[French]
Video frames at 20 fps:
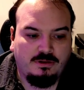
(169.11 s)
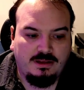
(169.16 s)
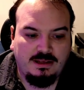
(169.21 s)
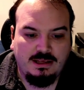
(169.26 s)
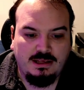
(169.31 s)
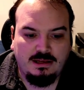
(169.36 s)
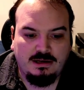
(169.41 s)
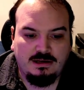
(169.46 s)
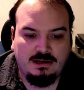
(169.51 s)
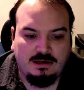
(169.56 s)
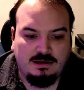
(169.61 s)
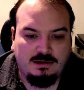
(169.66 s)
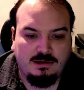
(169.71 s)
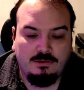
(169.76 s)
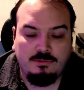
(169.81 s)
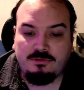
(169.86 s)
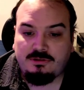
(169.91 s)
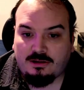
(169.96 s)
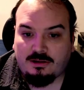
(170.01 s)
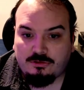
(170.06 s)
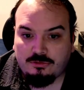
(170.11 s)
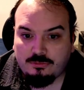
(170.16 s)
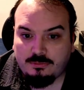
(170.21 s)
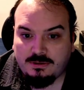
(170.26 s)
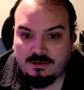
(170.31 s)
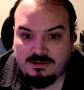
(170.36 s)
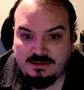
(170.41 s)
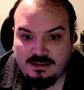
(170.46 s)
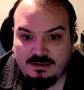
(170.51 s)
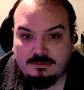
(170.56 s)
Et l'illustration
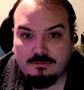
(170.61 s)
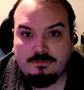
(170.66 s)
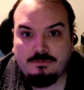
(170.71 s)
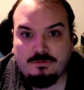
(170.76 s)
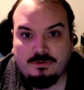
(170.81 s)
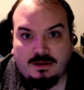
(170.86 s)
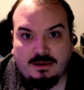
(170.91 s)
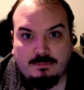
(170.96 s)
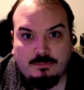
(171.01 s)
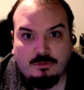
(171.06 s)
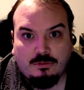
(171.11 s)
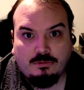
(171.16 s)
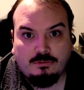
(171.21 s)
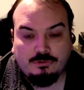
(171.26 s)
était vraiment